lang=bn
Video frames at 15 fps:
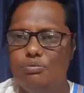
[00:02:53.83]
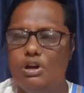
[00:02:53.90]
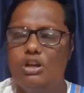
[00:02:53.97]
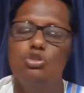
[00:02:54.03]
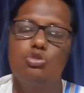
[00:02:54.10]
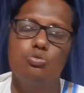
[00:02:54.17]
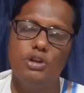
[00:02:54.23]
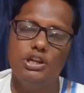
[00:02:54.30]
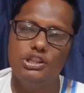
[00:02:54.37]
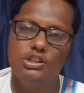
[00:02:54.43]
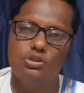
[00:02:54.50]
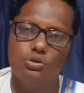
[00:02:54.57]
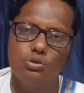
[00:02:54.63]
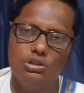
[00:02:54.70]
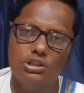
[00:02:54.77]
পারস্পরিক
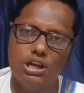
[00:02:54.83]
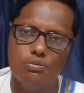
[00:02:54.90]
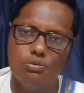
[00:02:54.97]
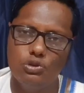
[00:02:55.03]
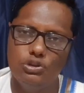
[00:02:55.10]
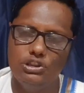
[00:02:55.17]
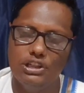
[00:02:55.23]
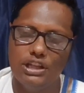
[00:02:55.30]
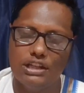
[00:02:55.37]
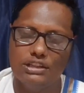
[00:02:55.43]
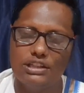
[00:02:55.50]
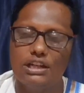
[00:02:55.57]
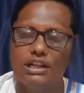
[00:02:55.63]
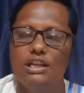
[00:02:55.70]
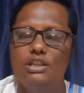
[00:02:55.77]
শ্রদ্ধাবোধ না
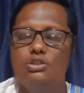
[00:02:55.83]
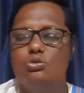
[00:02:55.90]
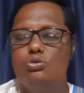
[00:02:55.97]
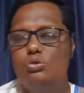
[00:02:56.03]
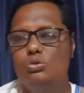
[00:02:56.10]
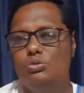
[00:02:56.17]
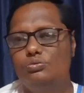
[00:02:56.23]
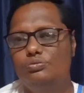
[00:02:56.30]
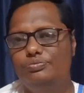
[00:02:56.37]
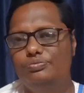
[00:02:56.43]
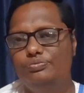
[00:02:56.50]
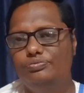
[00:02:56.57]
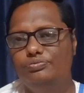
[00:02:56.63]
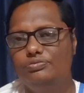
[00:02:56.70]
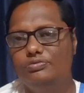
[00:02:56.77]
থাকার জন্য
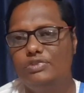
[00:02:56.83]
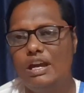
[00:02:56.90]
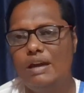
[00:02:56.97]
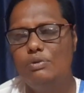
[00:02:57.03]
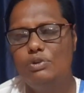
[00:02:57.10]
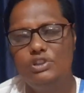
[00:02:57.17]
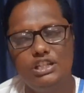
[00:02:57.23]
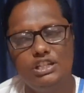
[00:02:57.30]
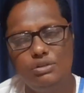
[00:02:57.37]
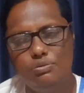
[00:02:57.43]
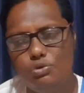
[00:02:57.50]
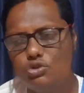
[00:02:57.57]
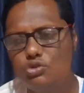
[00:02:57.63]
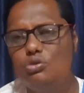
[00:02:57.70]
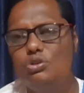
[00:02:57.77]
এমনকি
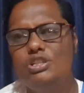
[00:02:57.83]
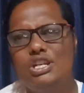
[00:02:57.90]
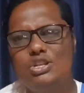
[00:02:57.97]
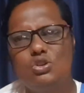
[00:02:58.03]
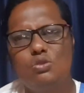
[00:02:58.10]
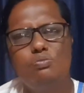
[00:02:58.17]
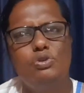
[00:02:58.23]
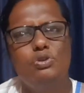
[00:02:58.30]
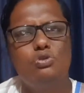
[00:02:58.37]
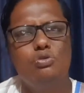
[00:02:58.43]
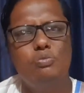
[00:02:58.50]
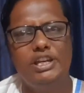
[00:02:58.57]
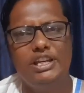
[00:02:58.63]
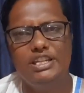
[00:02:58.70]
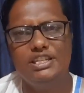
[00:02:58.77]
ডিভোর্স হয়ে যায় সম্পর্ক
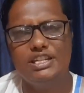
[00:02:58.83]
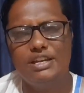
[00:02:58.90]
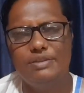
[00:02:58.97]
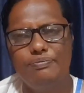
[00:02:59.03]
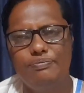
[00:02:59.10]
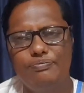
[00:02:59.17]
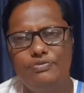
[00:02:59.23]
ভেঙে যায়